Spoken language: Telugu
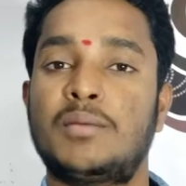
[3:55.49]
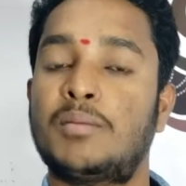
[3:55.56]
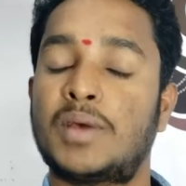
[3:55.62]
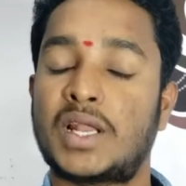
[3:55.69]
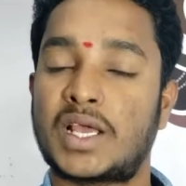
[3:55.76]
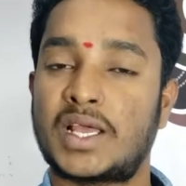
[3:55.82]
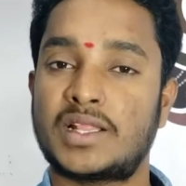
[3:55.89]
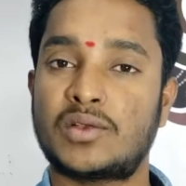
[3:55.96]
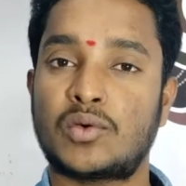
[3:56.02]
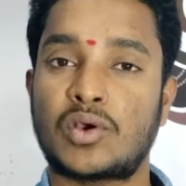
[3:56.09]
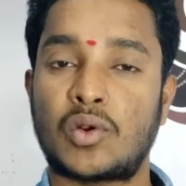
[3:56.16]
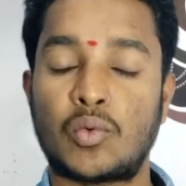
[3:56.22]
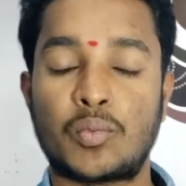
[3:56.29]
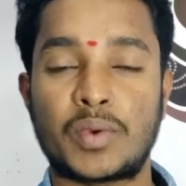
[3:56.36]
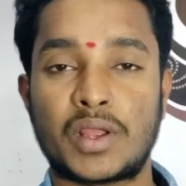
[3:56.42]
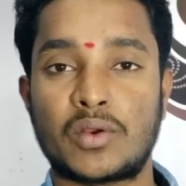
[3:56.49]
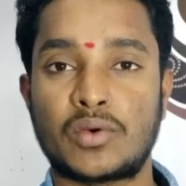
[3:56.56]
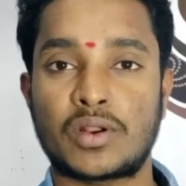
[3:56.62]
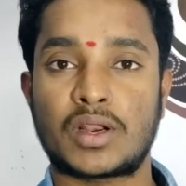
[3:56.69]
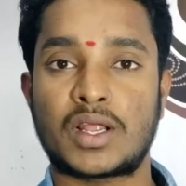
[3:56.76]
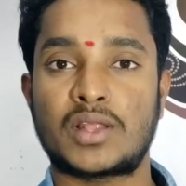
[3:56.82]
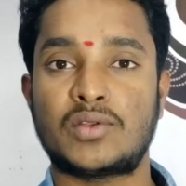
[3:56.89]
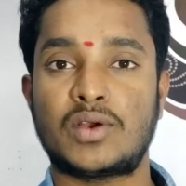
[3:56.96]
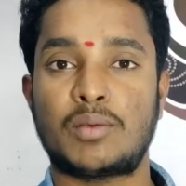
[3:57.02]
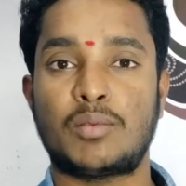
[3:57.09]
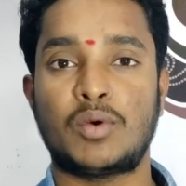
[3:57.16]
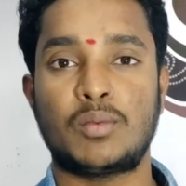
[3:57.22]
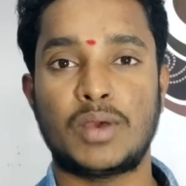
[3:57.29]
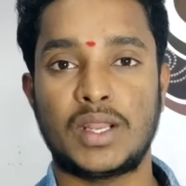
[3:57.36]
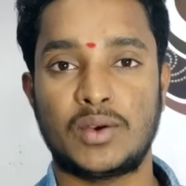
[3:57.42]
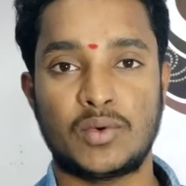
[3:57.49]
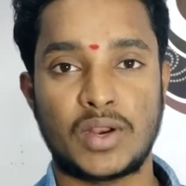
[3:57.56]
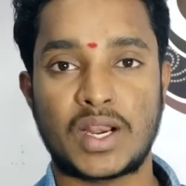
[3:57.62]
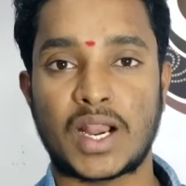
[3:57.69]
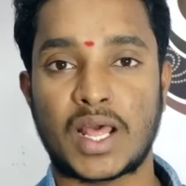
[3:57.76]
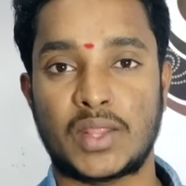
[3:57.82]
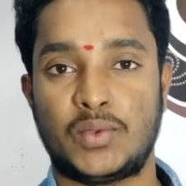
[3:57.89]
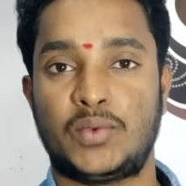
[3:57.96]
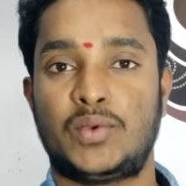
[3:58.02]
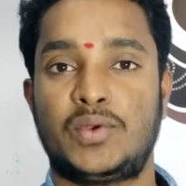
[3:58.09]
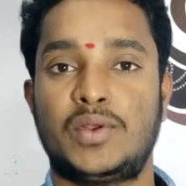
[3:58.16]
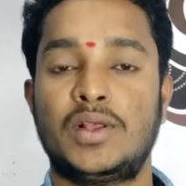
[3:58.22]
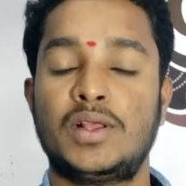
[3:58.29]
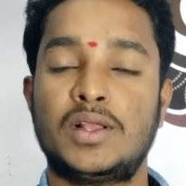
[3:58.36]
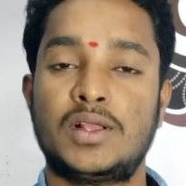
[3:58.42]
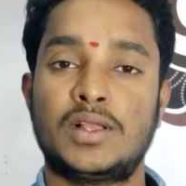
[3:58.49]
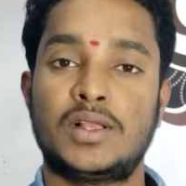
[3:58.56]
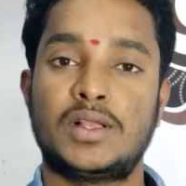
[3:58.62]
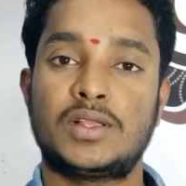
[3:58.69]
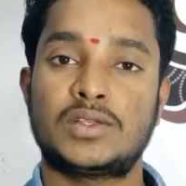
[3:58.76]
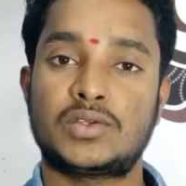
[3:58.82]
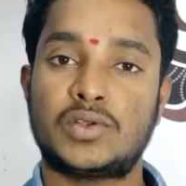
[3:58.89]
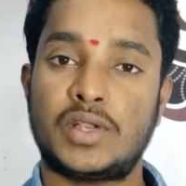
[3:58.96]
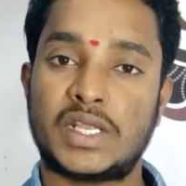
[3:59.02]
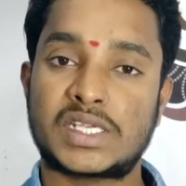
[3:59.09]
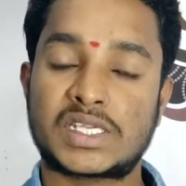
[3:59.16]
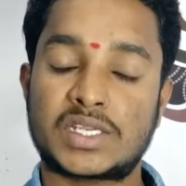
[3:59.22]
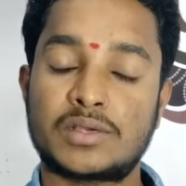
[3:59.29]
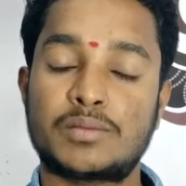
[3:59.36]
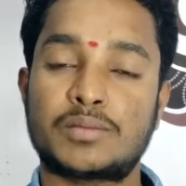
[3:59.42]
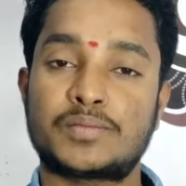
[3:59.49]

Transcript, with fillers: మనకైతే ఒక రూపాయి కూడా రాదు ఆ మొబైల్ కూడా రాదు సో నెక్స్ట్